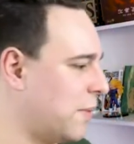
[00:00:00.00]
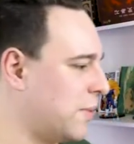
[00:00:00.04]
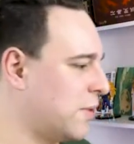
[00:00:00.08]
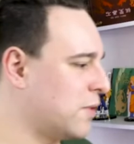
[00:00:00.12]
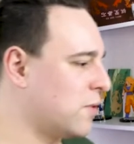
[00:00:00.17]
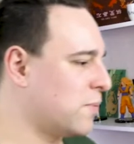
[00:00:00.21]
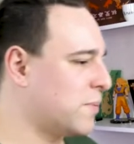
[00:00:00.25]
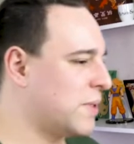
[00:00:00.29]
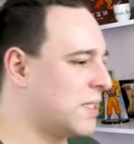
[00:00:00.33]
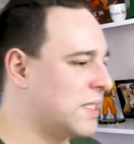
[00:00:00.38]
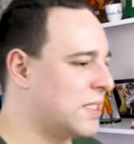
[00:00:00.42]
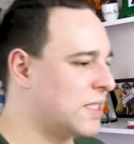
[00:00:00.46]
habe ich
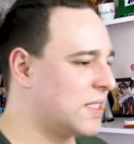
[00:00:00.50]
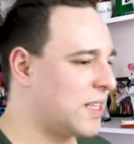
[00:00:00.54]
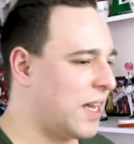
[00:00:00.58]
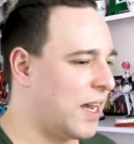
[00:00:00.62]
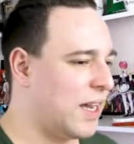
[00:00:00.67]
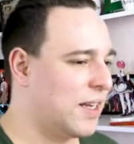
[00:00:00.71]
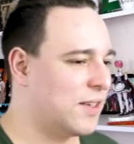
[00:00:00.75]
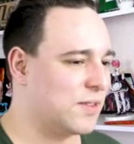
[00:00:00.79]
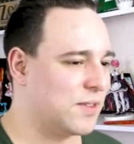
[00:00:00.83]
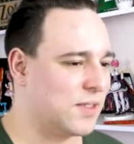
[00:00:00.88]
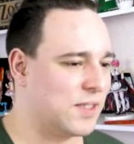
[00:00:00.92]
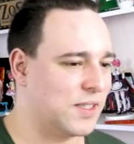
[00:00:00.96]
noch ein bisschen
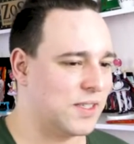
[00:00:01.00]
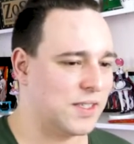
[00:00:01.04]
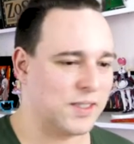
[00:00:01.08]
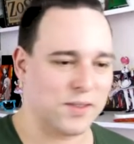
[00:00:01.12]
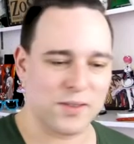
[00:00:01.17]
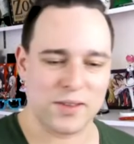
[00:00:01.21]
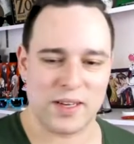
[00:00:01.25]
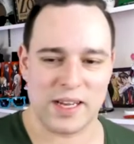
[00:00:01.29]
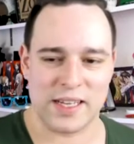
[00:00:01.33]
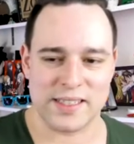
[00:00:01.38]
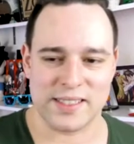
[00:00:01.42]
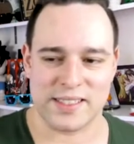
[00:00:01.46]
Zeit äh,
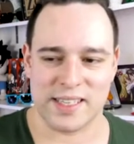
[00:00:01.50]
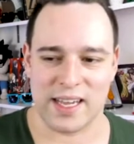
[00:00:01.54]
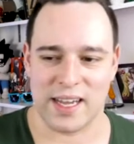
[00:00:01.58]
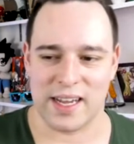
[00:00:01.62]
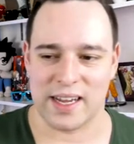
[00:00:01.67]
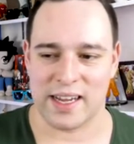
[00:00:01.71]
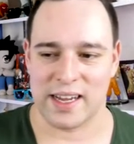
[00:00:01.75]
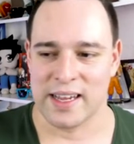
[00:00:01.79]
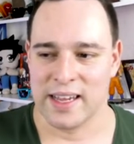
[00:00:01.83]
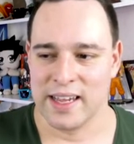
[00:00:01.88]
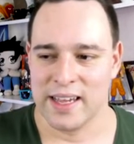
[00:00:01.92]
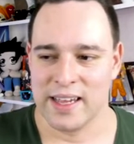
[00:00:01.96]
und kann
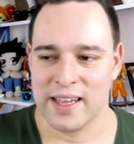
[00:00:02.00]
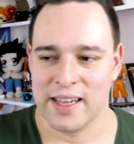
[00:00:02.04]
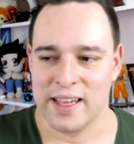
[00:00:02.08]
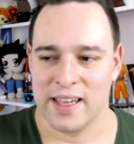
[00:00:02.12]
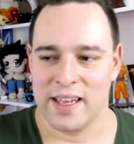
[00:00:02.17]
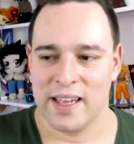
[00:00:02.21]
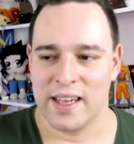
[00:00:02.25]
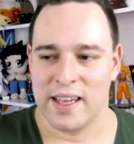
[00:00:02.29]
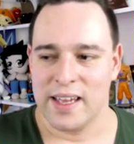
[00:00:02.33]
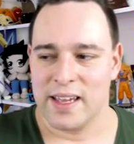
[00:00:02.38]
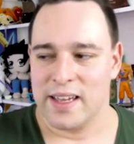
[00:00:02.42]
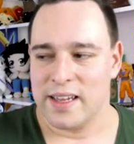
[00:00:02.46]
sagen,
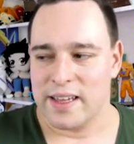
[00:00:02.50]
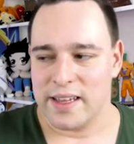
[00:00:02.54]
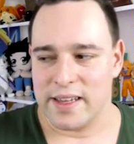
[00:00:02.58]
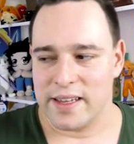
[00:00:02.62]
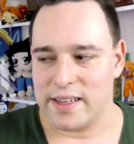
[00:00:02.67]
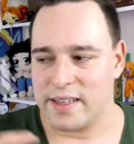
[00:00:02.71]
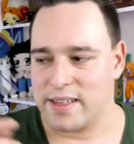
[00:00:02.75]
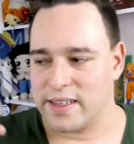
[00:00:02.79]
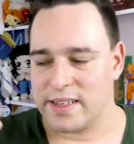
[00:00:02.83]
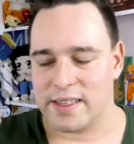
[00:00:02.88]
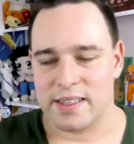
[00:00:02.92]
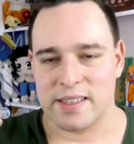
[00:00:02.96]

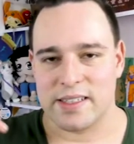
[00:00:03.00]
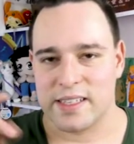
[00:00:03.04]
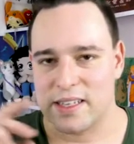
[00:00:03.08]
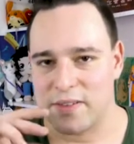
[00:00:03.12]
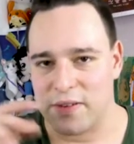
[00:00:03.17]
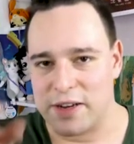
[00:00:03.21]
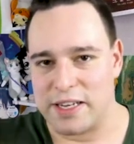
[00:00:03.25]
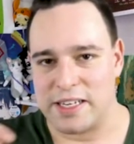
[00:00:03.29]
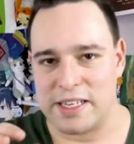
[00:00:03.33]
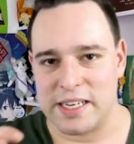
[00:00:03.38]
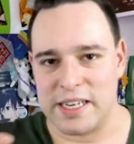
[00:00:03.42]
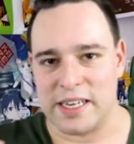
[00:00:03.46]
äh, die
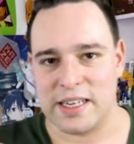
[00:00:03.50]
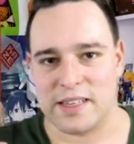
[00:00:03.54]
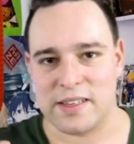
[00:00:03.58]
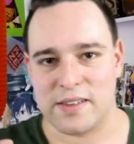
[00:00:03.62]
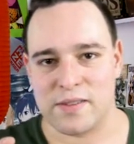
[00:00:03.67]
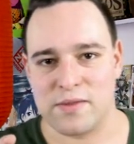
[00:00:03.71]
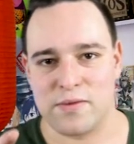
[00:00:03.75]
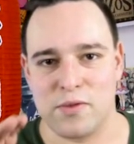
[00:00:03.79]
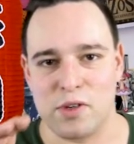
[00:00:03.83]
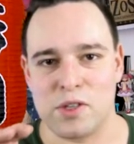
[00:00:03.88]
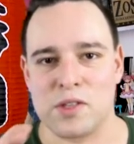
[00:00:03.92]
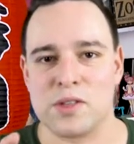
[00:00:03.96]
Qualität
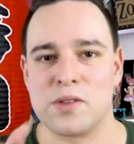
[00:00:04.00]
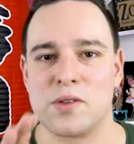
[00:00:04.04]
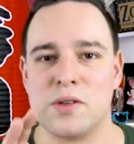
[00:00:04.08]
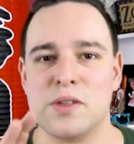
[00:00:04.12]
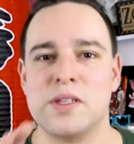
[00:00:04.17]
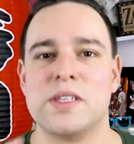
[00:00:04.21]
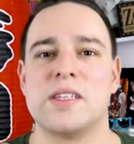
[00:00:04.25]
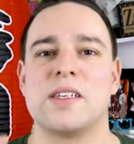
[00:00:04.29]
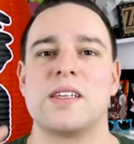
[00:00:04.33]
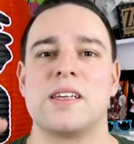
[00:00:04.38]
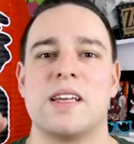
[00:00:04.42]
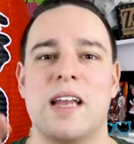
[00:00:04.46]
wird
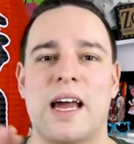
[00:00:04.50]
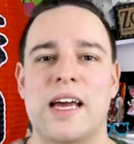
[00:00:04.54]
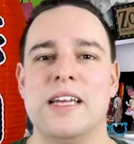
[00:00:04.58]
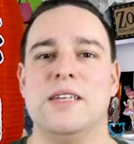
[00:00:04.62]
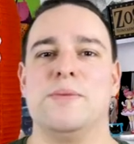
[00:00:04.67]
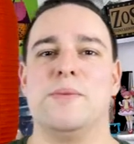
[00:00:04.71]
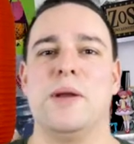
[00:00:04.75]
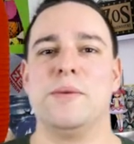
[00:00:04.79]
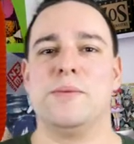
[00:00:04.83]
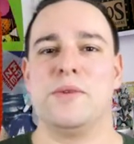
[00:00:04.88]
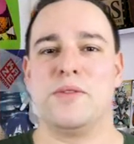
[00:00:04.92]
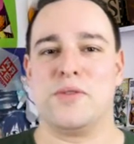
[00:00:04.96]
natürlich
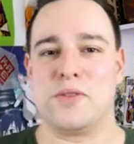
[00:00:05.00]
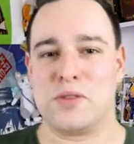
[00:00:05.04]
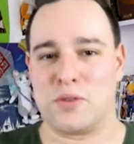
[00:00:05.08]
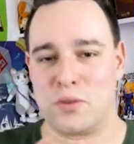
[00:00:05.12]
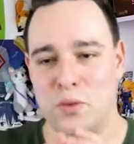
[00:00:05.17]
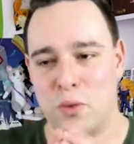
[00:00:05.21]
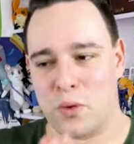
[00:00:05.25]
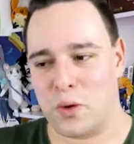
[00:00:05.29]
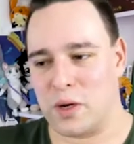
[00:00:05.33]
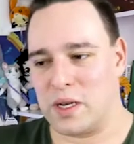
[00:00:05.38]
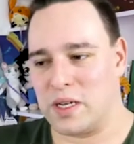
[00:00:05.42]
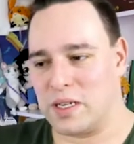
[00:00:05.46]
gleich bleiben. Ich
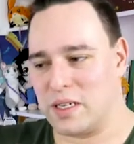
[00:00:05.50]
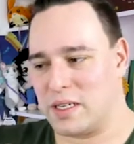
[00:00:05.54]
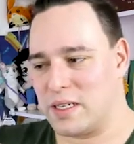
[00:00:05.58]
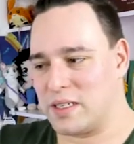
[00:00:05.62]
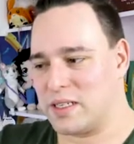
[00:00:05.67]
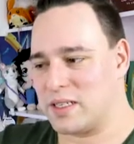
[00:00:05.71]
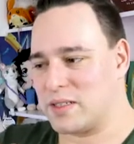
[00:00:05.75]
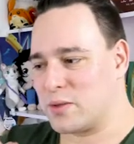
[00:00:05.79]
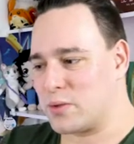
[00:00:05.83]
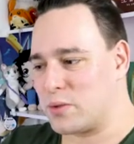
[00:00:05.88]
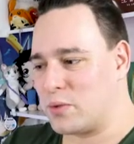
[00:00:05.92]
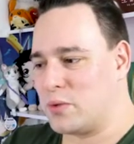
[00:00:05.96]
versuche,
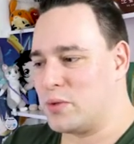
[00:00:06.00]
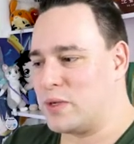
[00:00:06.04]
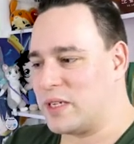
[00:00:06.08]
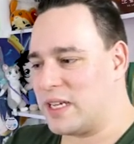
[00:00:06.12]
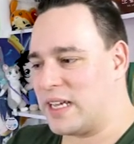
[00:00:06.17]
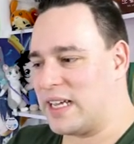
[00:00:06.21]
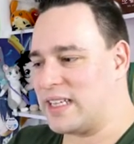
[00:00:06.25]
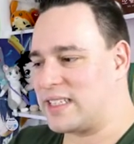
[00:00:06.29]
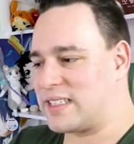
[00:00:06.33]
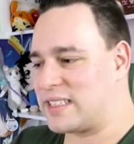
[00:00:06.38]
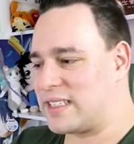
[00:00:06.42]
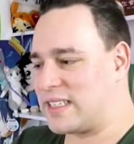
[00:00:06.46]
äh, so gut
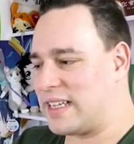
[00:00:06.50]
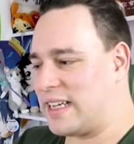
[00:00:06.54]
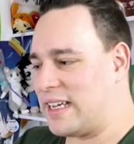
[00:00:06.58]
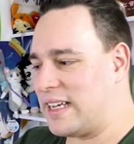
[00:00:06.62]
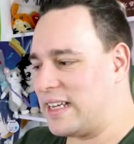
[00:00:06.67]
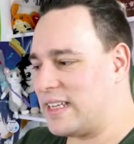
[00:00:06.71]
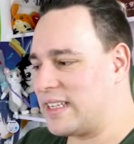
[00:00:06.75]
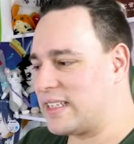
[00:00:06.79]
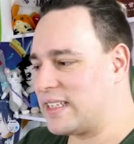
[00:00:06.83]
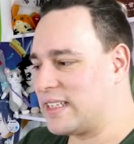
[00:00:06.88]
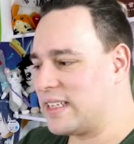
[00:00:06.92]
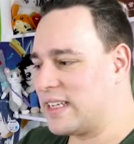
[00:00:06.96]
es
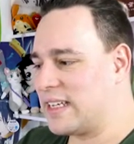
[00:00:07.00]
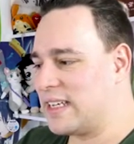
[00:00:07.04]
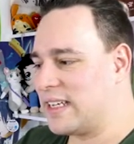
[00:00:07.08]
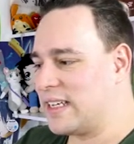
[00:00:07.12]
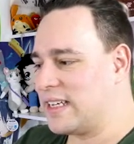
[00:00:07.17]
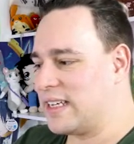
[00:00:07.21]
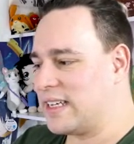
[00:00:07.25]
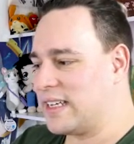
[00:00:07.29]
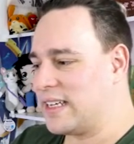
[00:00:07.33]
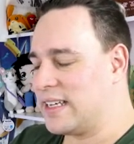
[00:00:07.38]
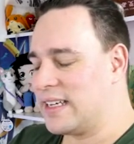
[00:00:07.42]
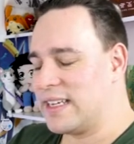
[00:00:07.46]
geht,
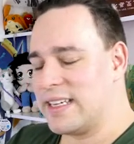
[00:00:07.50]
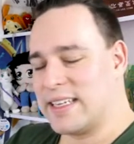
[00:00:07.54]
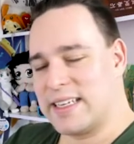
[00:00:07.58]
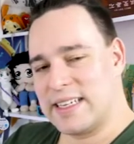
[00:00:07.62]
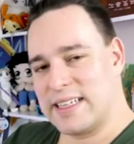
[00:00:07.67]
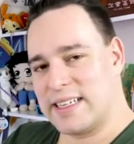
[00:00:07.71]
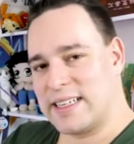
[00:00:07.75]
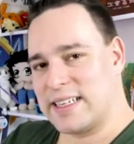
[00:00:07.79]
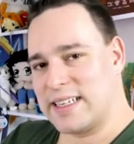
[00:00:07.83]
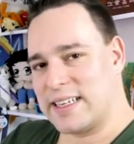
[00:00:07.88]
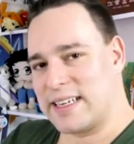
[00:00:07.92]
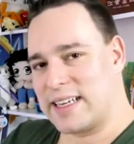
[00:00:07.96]

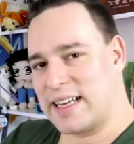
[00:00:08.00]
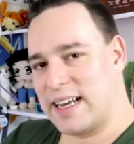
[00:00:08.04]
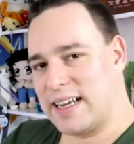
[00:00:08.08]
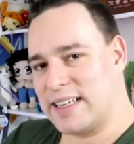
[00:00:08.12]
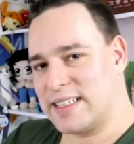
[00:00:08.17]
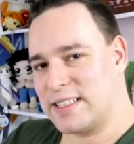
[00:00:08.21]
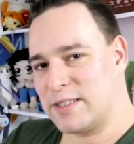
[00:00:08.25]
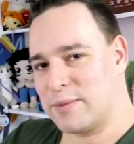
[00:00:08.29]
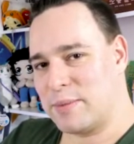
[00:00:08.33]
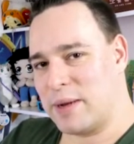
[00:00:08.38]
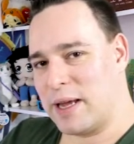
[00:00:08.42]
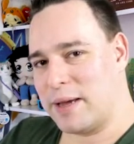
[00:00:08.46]

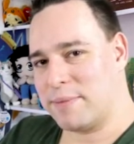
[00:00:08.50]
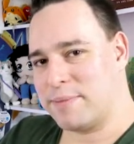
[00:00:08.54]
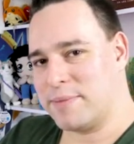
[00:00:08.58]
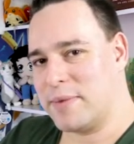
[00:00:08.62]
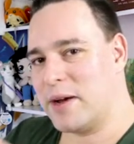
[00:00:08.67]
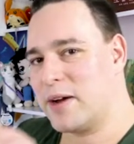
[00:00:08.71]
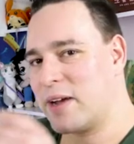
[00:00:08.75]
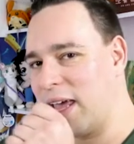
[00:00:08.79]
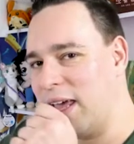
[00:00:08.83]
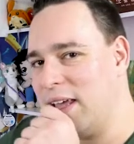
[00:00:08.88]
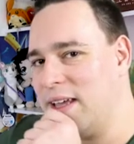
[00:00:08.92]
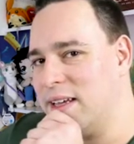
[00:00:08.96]
gleich zu bleiben.
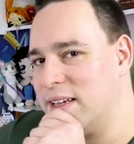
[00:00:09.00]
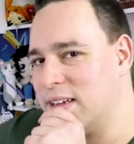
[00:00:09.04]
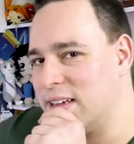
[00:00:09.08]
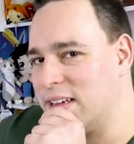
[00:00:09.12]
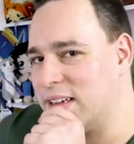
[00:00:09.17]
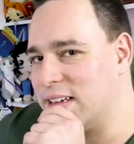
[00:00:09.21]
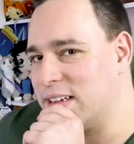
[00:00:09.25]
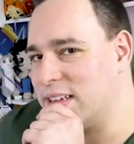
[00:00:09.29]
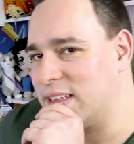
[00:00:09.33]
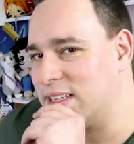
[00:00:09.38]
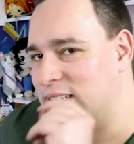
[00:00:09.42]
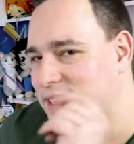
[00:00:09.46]
Okay?
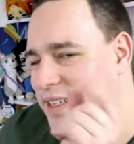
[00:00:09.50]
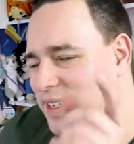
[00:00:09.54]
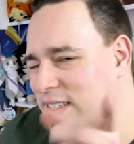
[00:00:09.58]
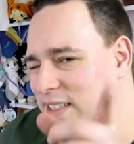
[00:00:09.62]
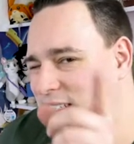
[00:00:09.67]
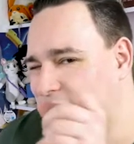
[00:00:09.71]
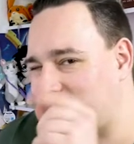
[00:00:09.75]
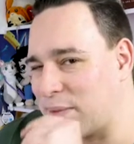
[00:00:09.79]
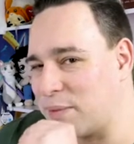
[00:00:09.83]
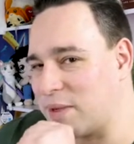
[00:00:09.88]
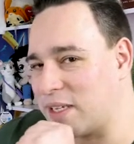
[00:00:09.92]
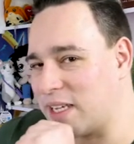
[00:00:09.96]
Ich
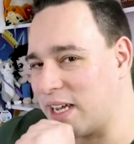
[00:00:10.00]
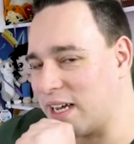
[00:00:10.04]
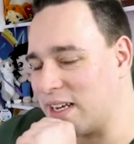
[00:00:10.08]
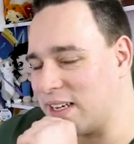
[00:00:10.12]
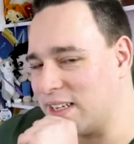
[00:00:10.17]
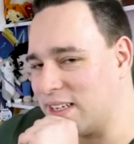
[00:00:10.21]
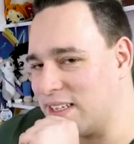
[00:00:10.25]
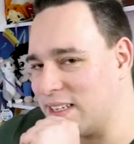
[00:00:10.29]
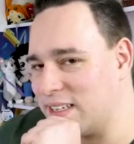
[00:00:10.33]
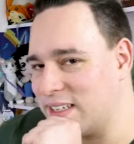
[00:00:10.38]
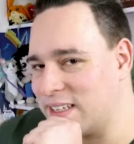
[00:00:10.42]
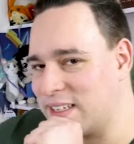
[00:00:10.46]
streng mich
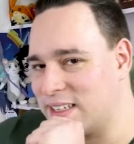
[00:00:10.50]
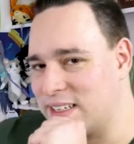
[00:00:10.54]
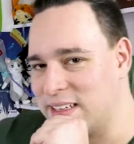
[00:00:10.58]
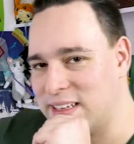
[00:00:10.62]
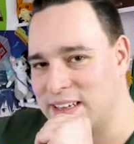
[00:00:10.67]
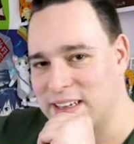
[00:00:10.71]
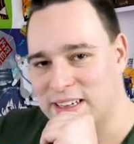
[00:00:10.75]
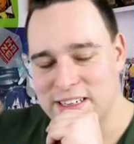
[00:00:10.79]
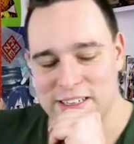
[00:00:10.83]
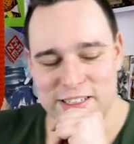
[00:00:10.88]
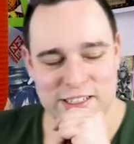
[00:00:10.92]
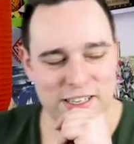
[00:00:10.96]
an.
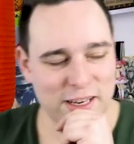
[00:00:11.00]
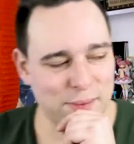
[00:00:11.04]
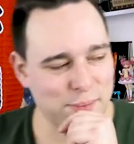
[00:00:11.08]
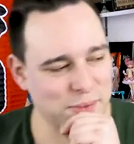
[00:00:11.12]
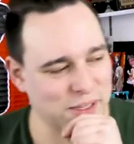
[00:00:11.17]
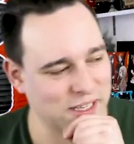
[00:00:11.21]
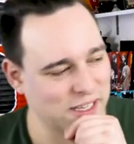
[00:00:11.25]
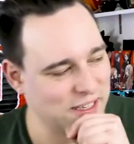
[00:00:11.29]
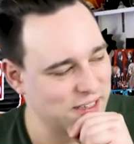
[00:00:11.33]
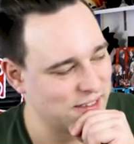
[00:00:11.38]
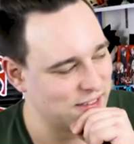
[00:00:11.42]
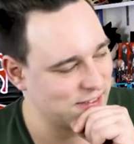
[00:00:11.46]
Ich streng
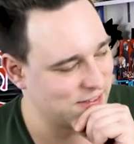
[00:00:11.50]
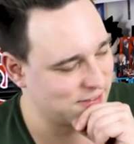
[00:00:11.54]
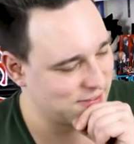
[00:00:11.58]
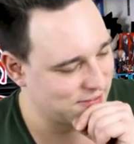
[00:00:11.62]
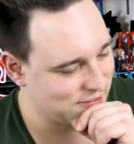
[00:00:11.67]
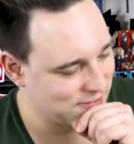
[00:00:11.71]
mich an.